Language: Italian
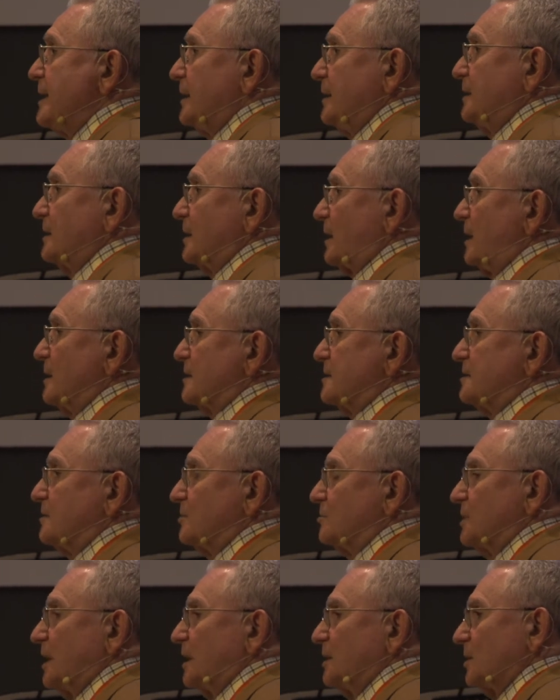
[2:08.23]
in
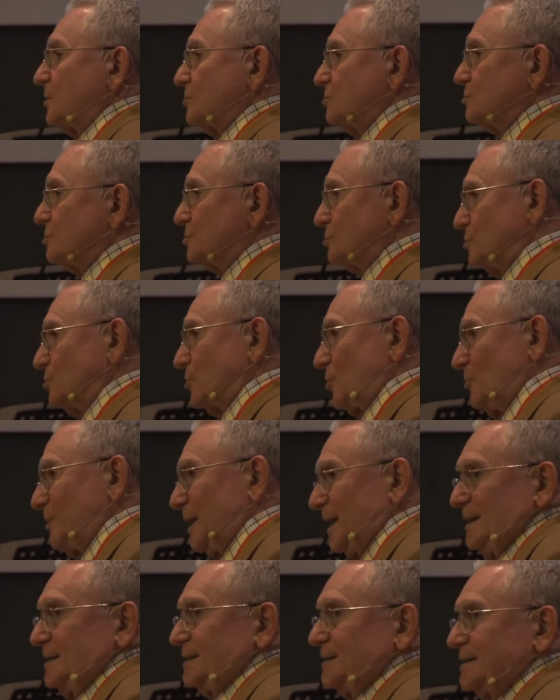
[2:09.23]
relazione alla cultura
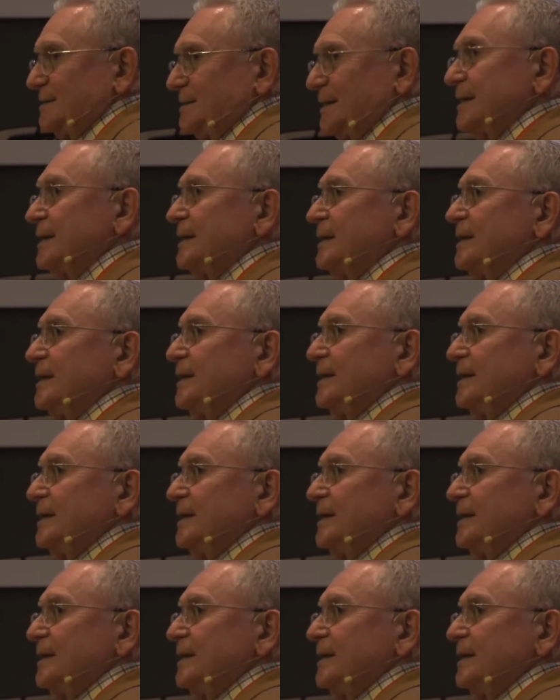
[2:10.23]
umana. Eh?